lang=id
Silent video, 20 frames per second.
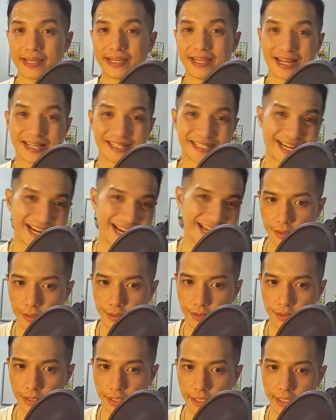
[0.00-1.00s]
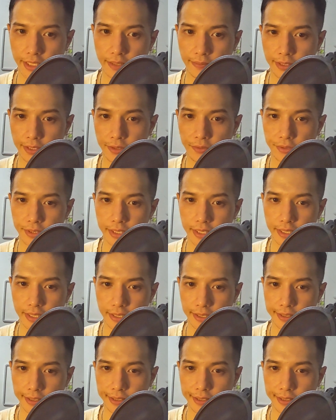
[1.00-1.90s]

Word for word: yang sehat. Oke, yang berikutnya.